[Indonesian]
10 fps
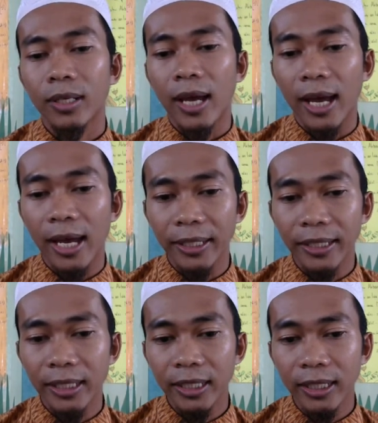
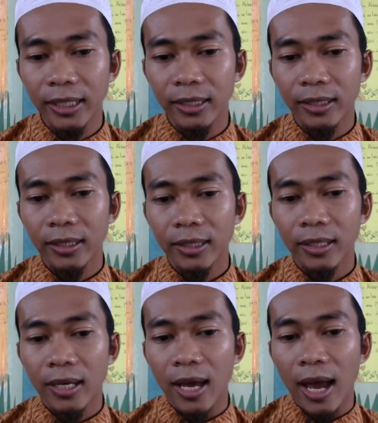Hadhihi
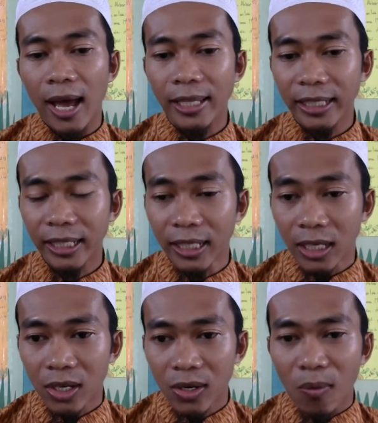hadhihi
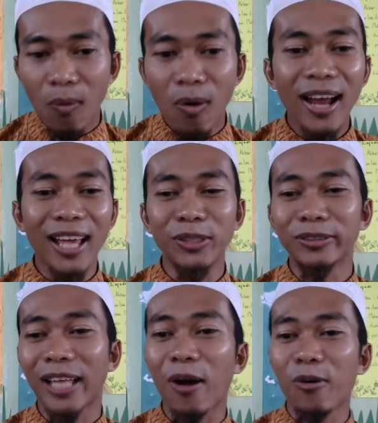Wah
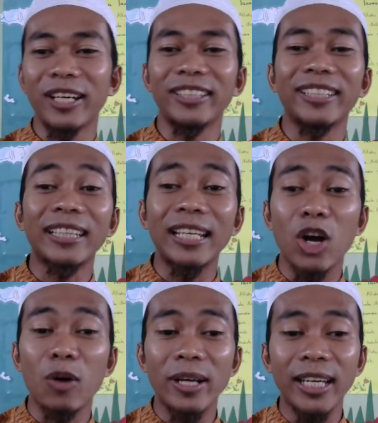langsung tahu dia ternyata
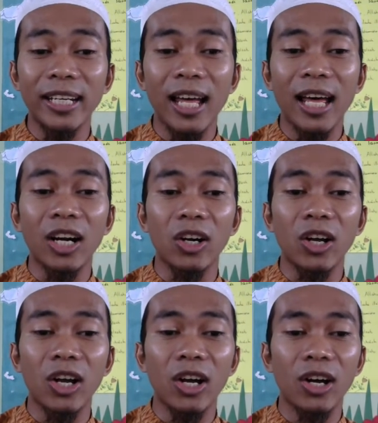jawabannya adalah
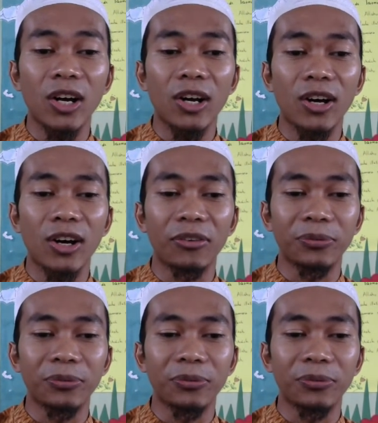rof.